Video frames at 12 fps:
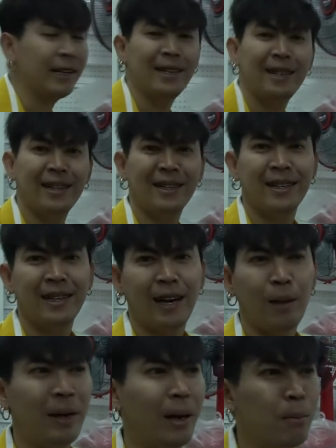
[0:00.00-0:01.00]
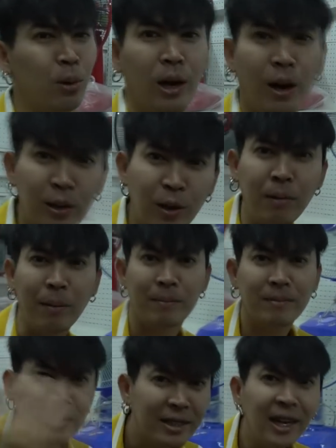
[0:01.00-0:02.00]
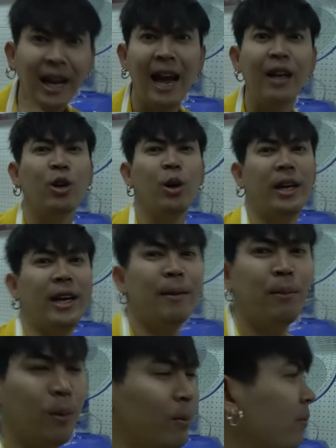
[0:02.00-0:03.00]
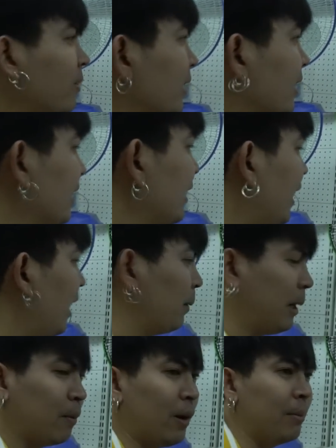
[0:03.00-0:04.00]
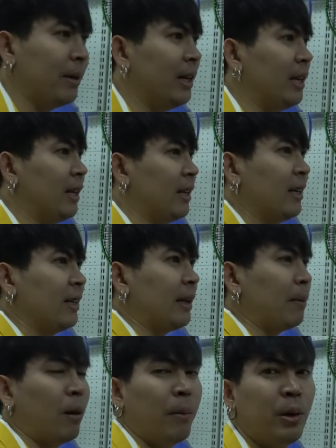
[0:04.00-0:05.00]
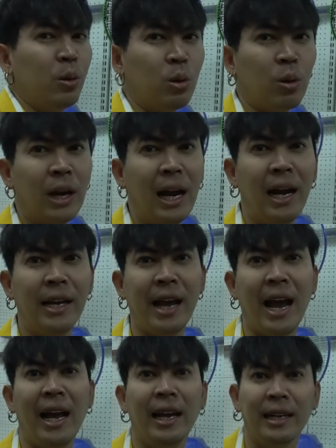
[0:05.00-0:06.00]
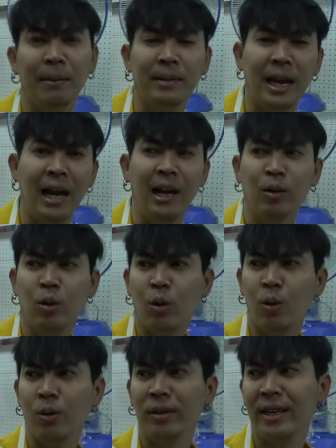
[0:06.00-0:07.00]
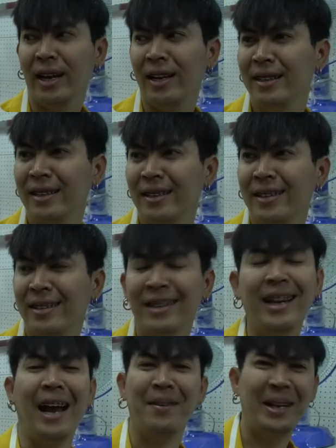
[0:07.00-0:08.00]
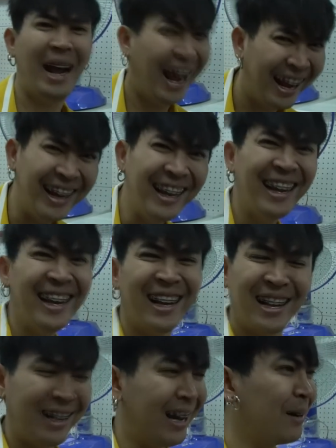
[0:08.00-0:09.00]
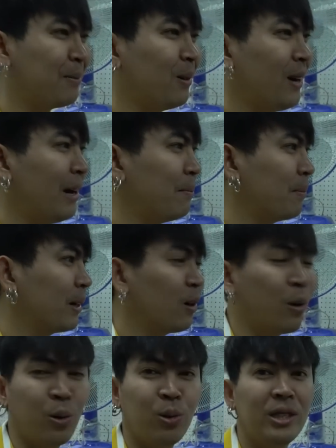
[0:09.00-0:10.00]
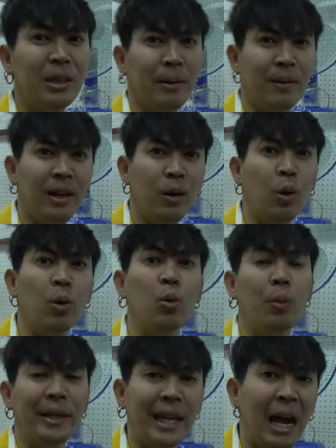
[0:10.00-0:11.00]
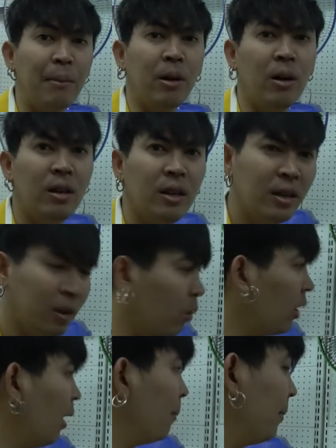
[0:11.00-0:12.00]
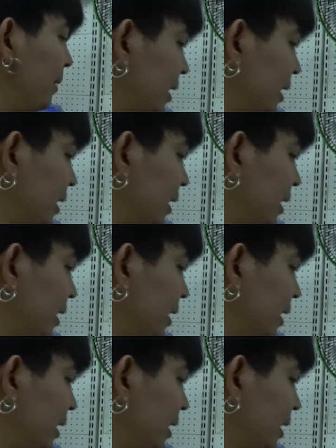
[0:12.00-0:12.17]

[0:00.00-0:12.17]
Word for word: คือเราไปทำบุญเราก็ต้องแบบคึกคักหน่อยครับ ผมนะเราทำความดี แต่พอไปอยู่ตรงหน้ายายกับตาแล้วก็คงจะเศร้าคือคักไม่ได้นะครับ เพราะว่ามันก็คงรู้สึกแบบว่าหดหู่ไปตามเนาะคนเราแบบ